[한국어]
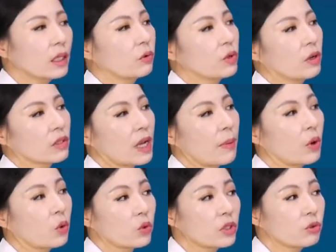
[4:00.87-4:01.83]
근데 우리 여기서
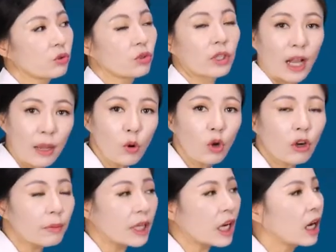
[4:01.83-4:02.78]
한번 롱지튜드널 해볼
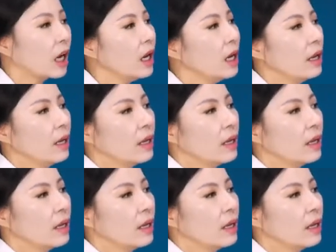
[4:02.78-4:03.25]
겁니다.